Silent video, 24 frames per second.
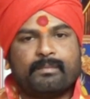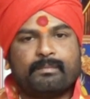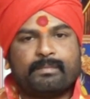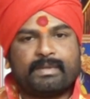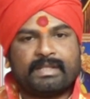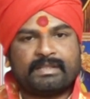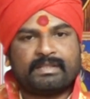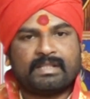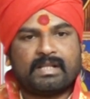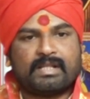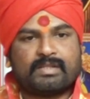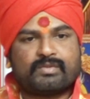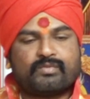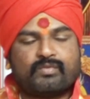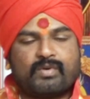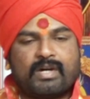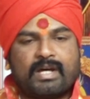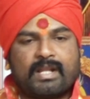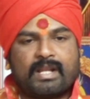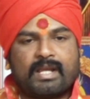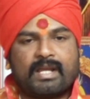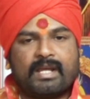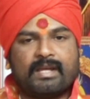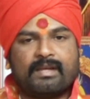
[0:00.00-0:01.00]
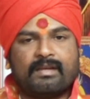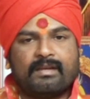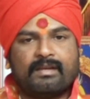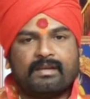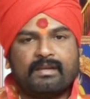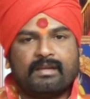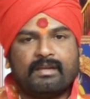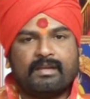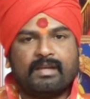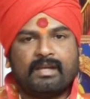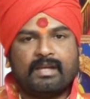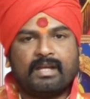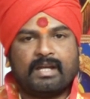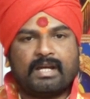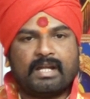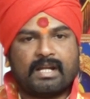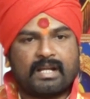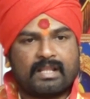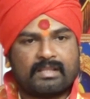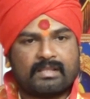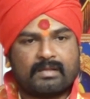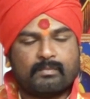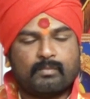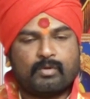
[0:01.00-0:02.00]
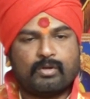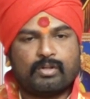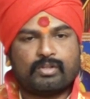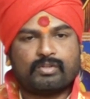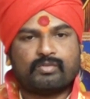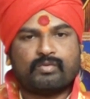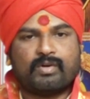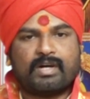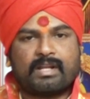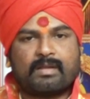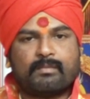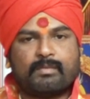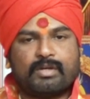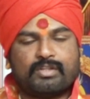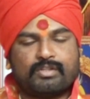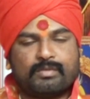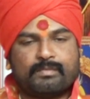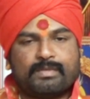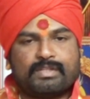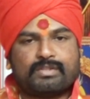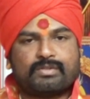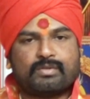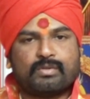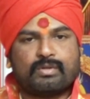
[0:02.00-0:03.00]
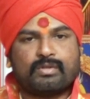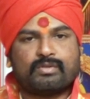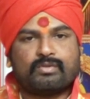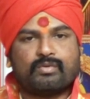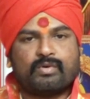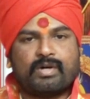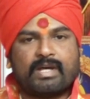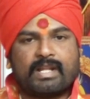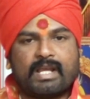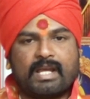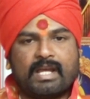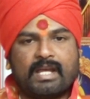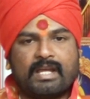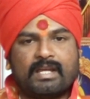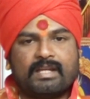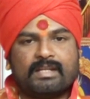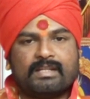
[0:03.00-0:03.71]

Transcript: పెద్దల ద్వారా అన్నదమ్ముల ద్వారా బంధుమిత్రుల ద్వారా